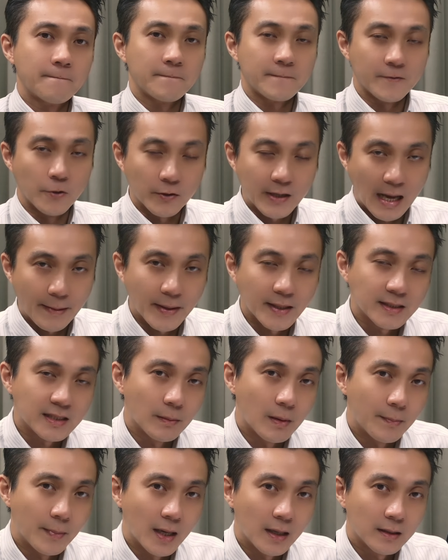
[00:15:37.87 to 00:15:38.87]
有改变
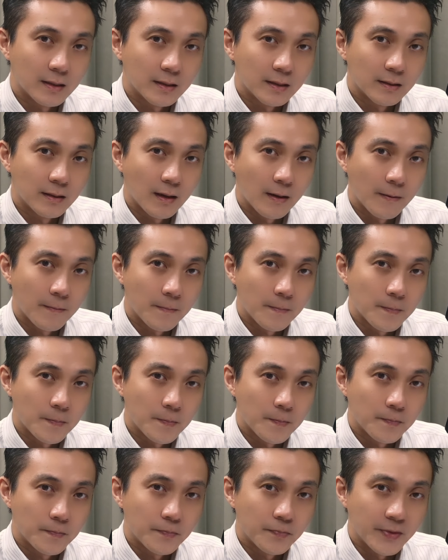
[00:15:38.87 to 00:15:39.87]
什么吗？
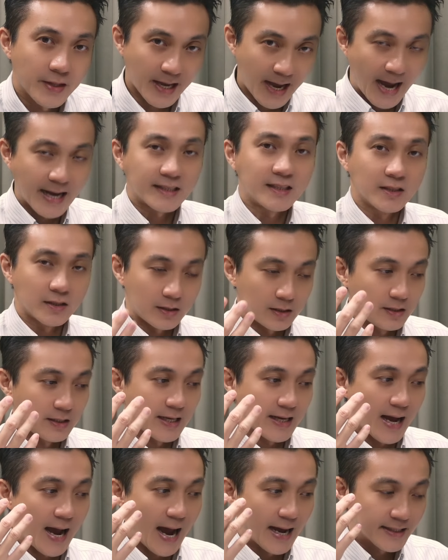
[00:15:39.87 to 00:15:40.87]
你还是
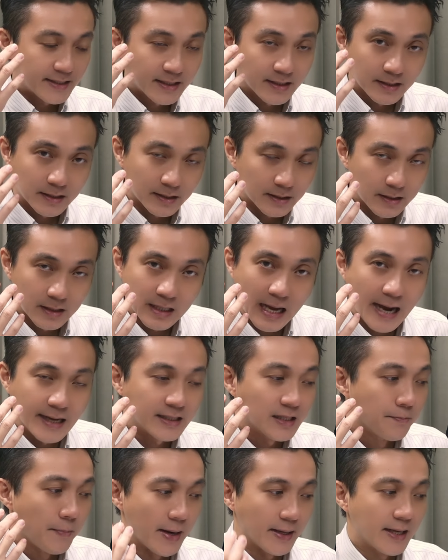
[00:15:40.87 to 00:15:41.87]
你还是你还
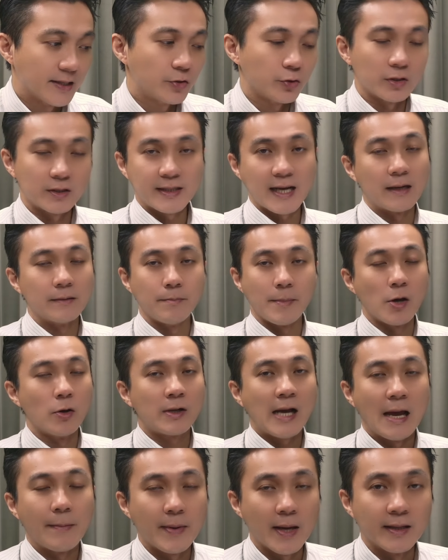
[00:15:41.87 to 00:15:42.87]
是每天就这样没有
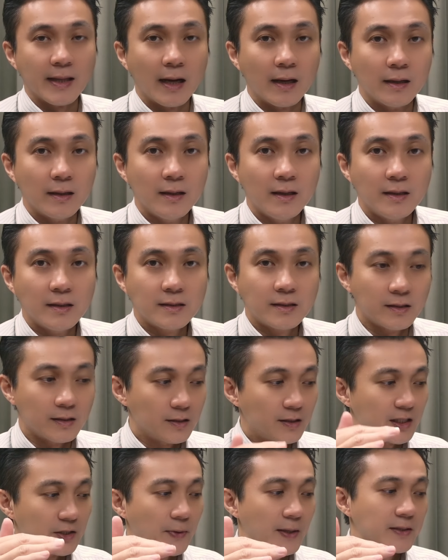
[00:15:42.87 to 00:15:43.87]
改变啊？四
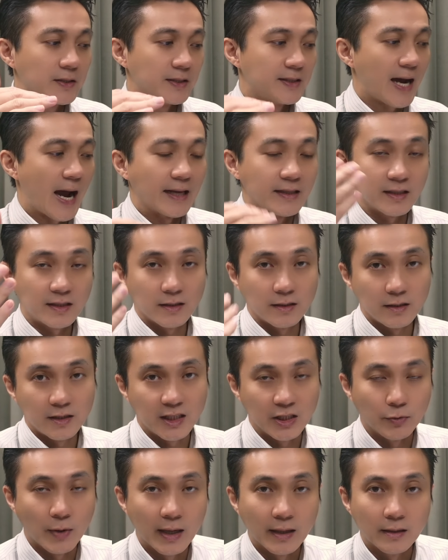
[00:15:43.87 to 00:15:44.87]
十几万之间还是四十
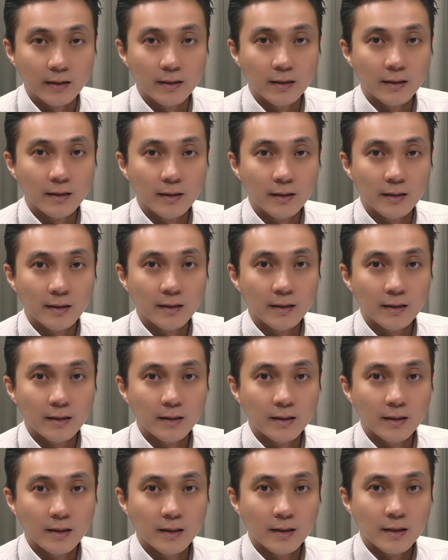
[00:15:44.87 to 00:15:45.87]
几万。
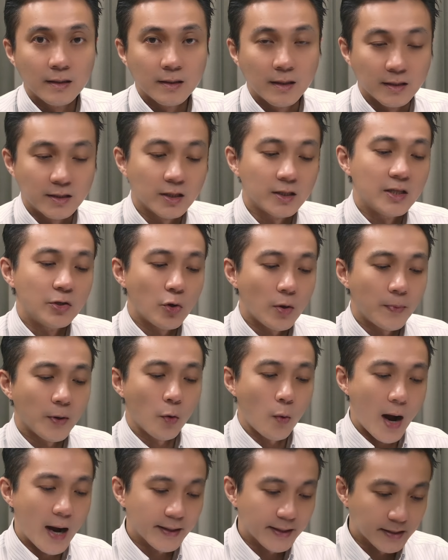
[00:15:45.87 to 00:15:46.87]
可是你有没
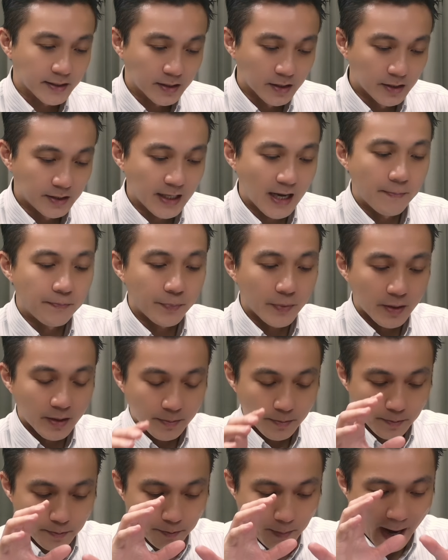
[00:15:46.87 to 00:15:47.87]
有花一点时间
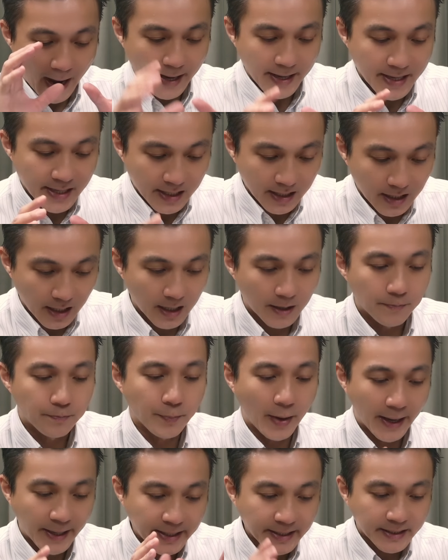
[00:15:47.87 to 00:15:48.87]
买一个
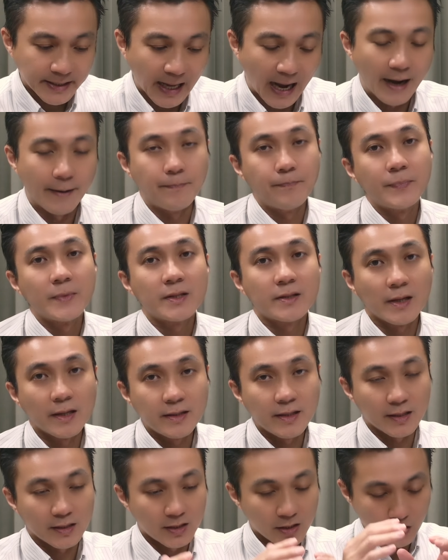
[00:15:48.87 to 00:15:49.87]
买一档？
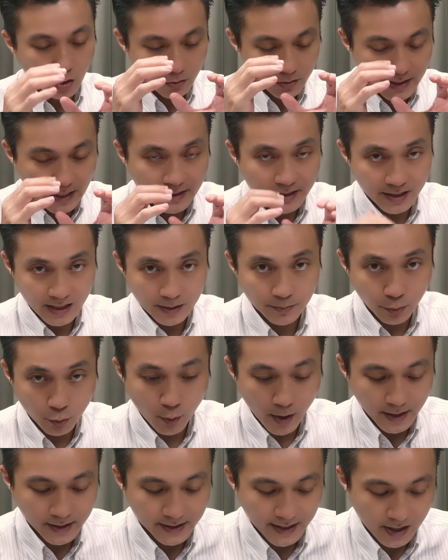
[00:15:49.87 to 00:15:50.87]
真的是从在底部
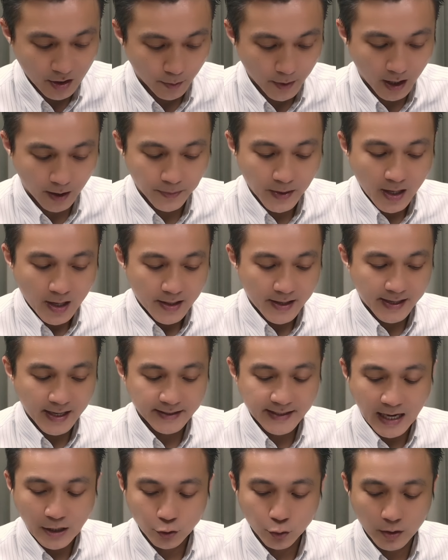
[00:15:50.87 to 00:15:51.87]
未接有没有？你
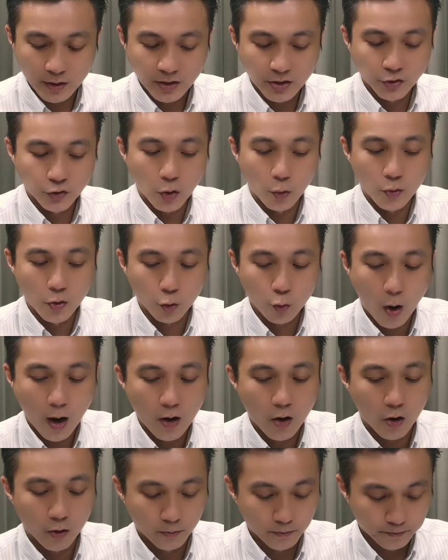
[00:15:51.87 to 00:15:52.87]
看当初的四九五六
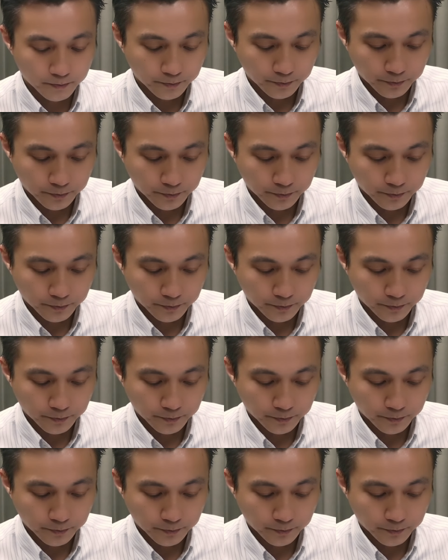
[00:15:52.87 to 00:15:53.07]
光红，